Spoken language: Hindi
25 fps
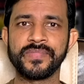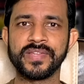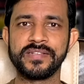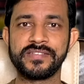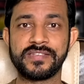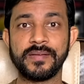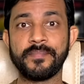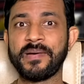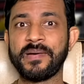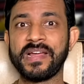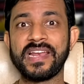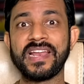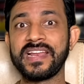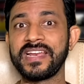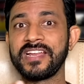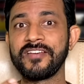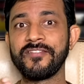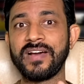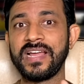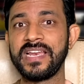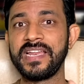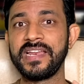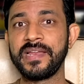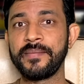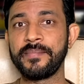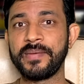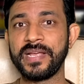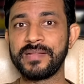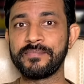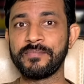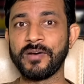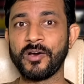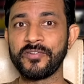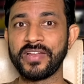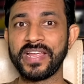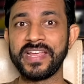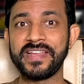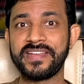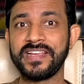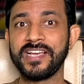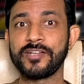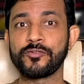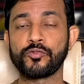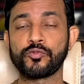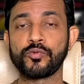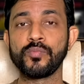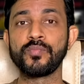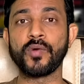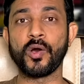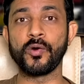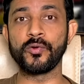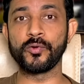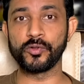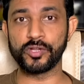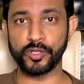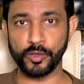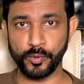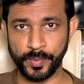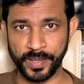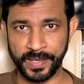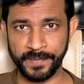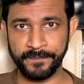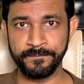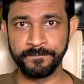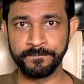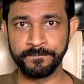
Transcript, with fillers: जब बनाने वाले ने भेदभाव नहीं किया तो तुम कौन होते हुए